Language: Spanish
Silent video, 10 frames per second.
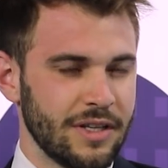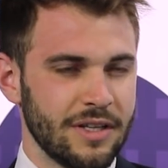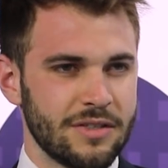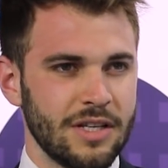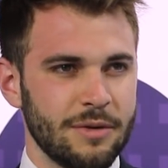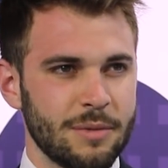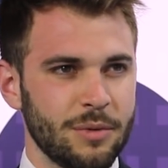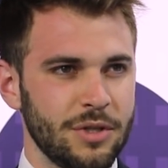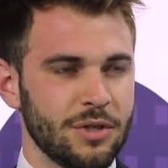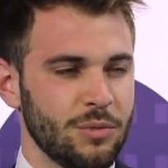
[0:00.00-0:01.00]
Es decir, habíamos
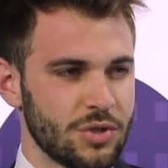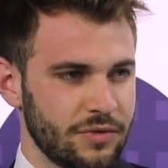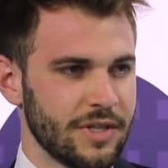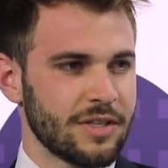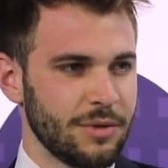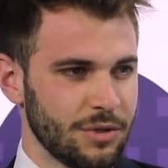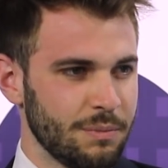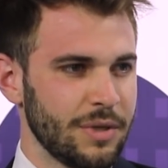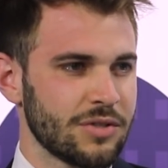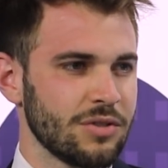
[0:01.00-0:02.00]
visto mucho financiamiento
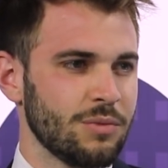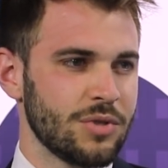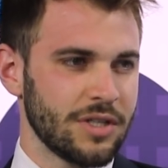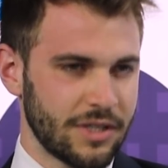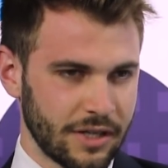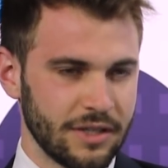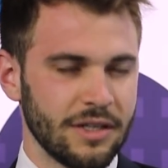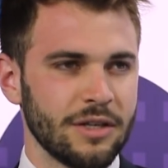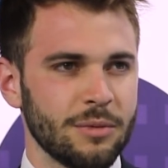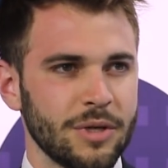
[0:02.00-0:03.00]
en pesos, muchas
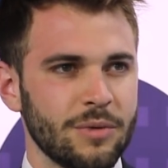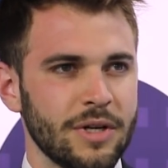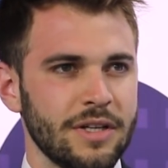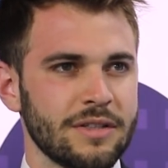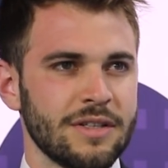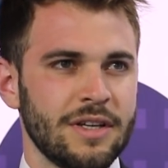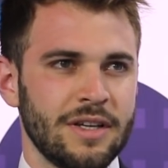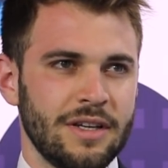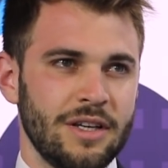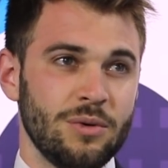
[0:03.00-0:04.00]
tarjetas agropecuarias,
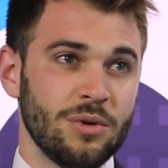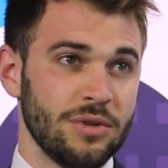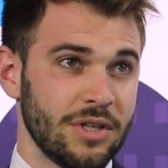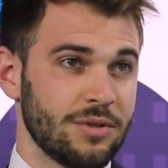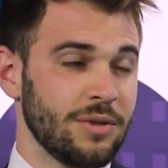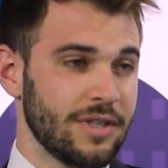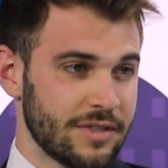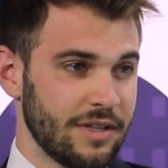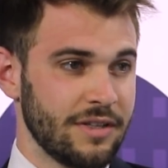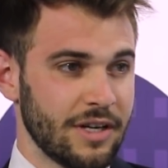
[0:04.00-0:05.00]
en un contexto de
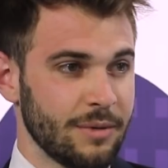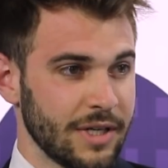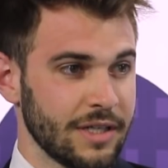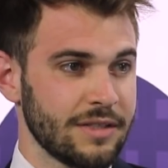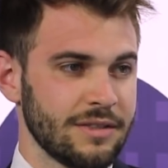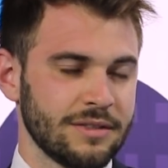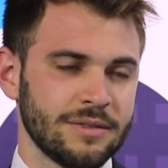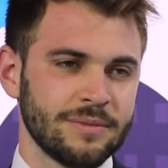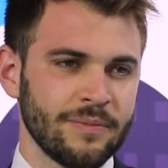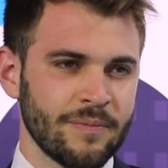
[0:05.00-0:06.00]
tasas de interés bajas.
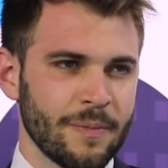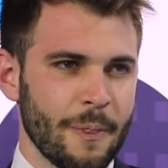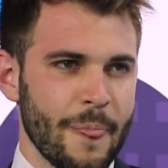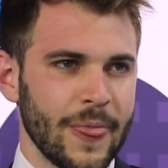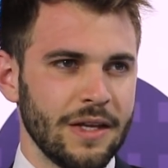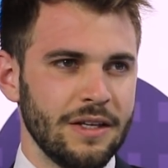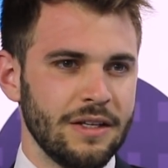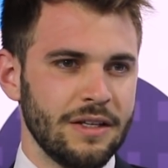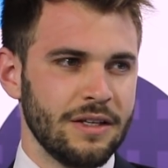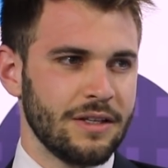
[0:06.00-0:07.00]
Para